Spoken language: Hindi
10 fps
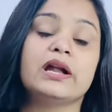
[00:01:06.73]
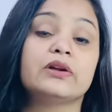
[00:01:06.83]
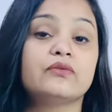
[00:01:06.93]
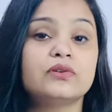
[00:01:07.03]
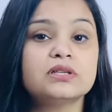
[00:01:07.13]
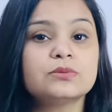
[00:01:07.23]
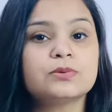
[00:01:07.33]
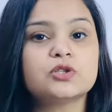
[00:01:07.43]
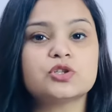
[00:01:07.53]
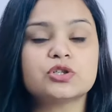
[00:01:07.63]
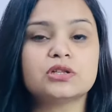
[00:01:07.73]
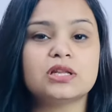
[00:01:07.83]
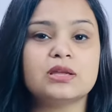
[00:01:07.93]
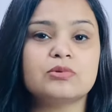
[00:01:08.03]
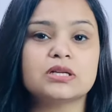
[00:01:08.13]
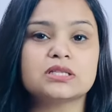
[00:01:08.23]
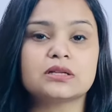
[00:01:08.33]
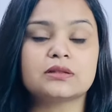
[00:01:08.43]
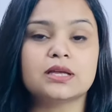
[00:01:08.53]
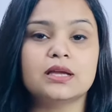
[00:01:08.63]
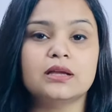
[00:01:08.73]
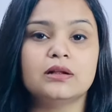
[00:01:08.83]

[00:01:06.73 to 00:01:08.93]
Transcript: एडवर्स पोजीशन क्लेम कर सकता है